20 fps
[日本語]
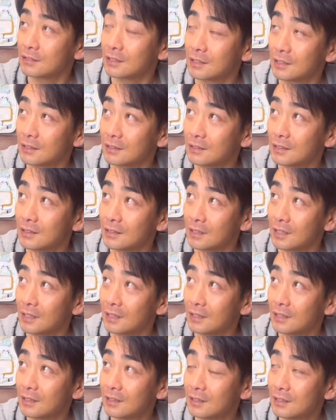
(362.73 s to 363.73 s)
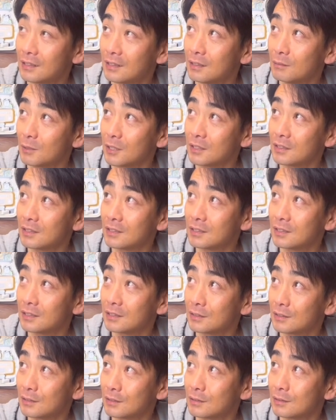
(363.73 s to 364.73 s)
ないかな、あれ。今1
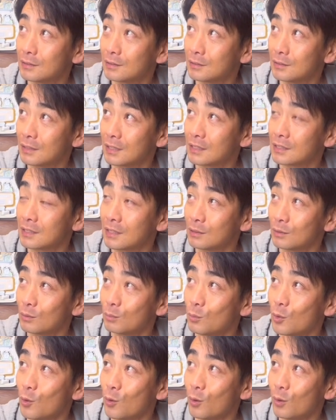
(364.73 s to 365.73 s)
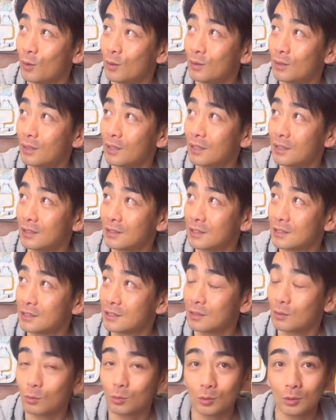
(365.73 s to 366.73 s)
月ですけども、あれ確
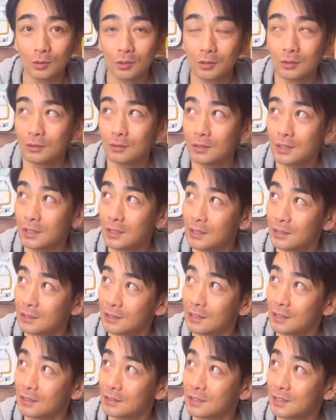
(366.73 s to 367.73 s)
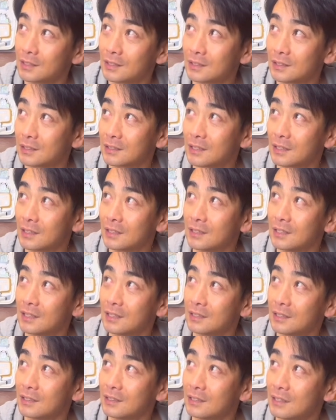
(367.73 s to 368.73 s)
か今年の2月だか3月だか
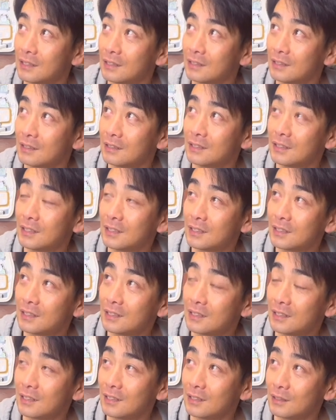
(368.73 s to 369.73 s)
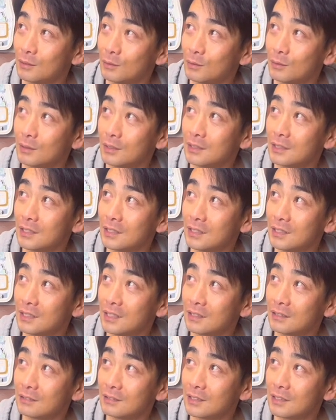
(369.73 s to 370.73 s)
で、な、あの、
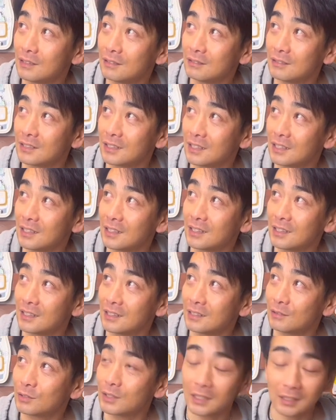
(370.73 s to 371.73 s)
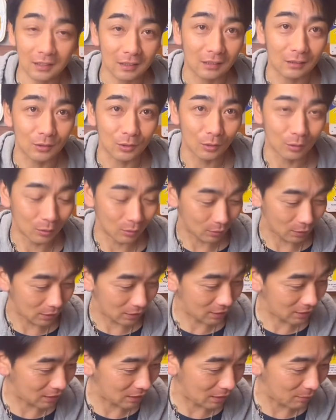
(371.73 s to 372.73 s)
なくなるんじゃないかな。不確かな情報で
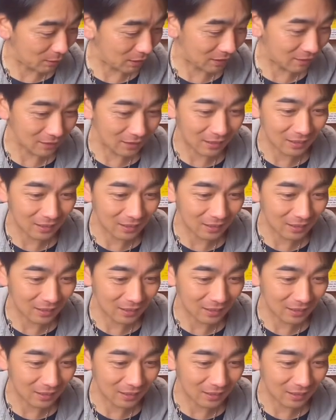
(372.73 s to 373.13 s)
す。調べてくだ